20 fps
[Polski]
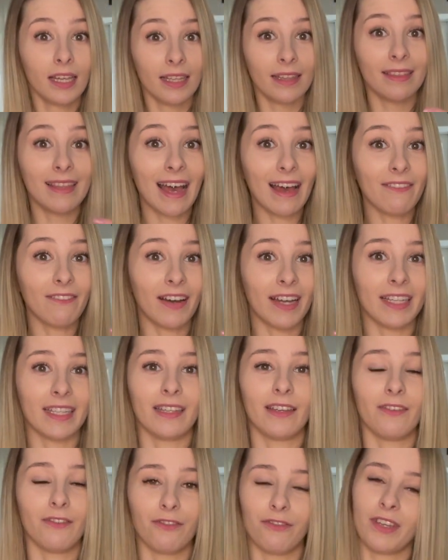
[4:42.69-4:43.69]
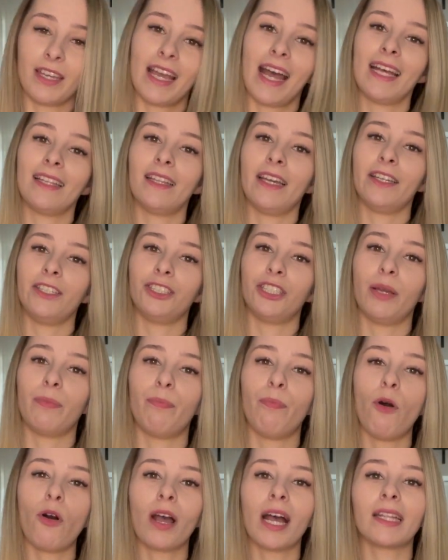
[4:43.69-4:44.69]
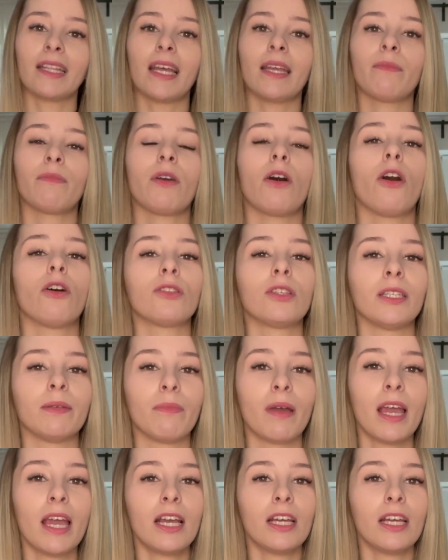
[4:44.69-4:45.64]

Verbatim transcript: Dawaj, wygadaj się, pogadajmy o tym,